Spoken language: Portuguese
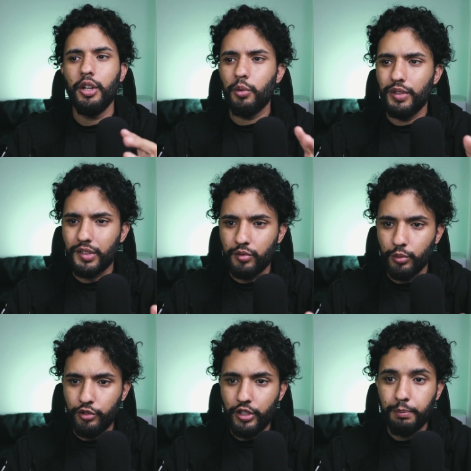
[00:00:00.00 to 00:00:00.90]
coisas
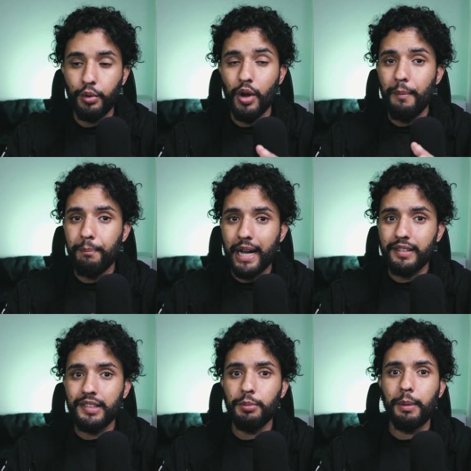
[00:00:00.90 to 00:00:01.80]
do tipo,
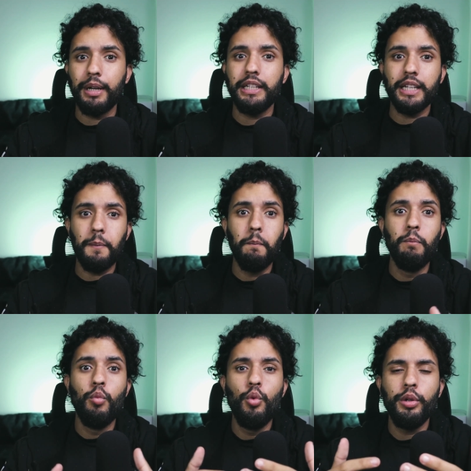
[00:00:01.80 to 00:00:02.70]
mas tem uma maneira
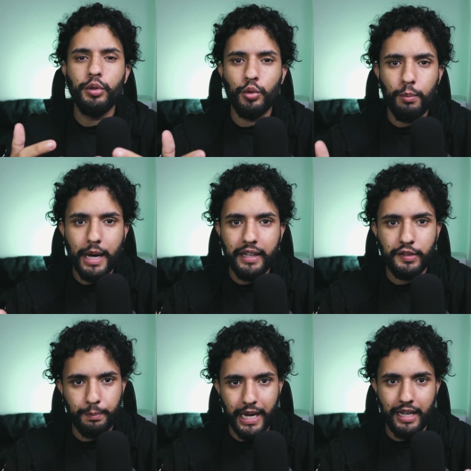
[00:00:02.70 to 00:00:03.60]
muito
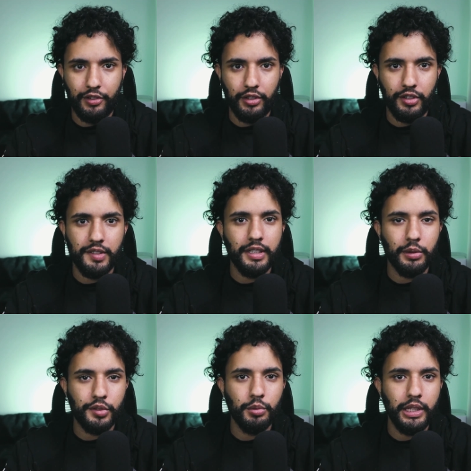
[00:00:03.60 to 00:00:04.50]
mais prática de ensinar
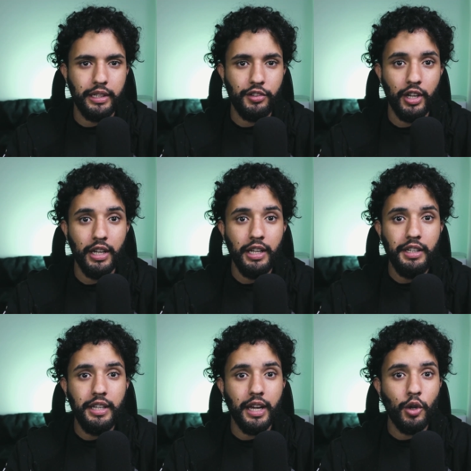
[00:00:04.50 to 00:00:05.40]
o seu cliente,
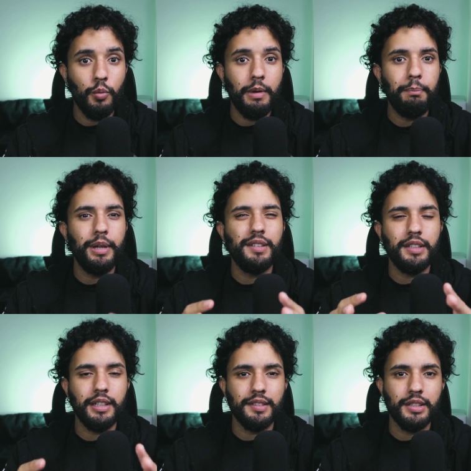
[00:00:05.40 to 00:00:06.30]
que é com uma
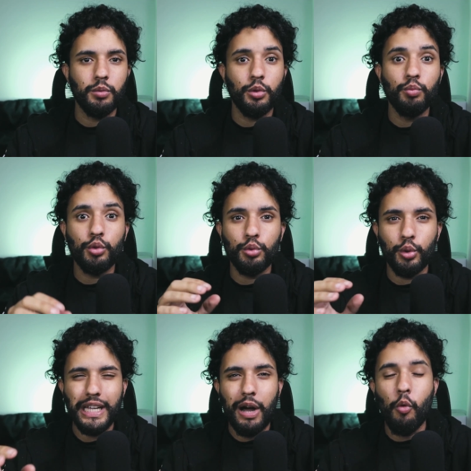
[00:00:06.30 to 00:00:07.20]
apresentação, com um
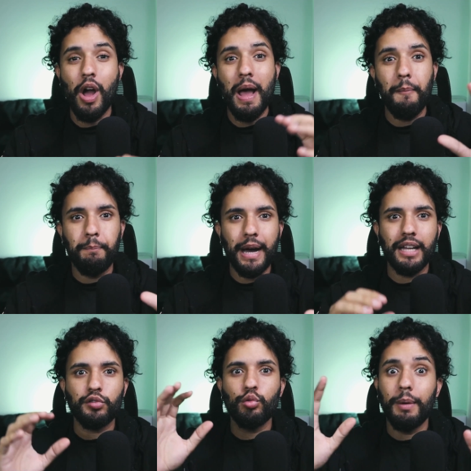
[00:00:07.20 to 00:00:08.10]
tutorial
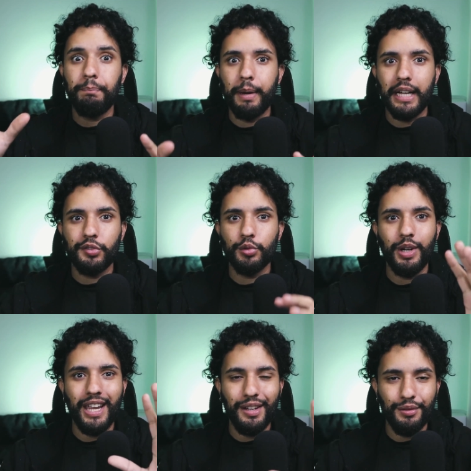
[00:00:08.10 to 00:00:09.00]
passo a passo
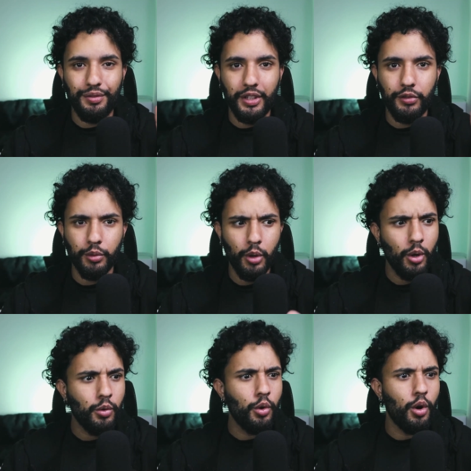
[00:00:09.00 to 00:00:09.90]
em vídeo.
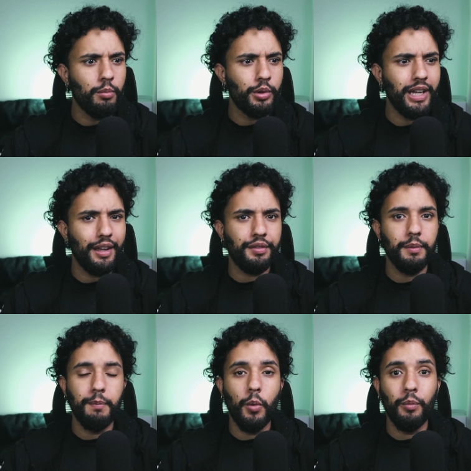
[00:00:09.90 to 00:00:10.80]
Como, Kevin?
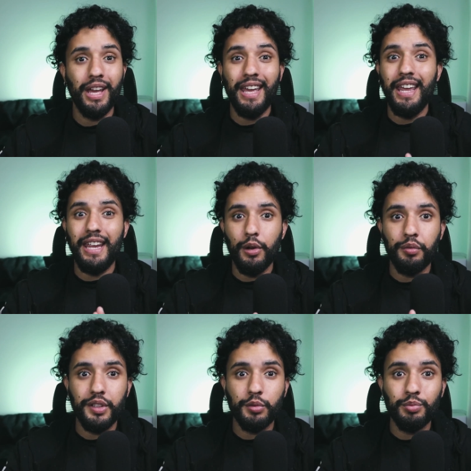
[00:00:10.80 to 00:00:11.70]
Bom, eu
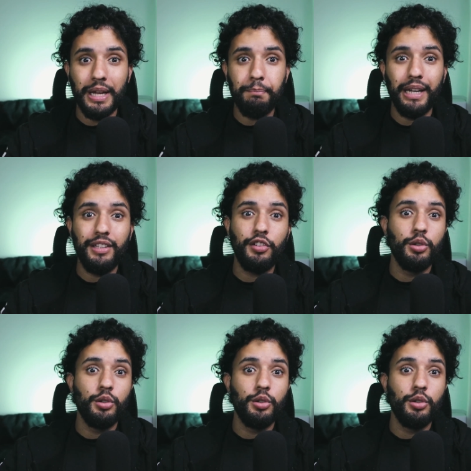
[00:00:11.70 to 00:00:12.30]
fiz um template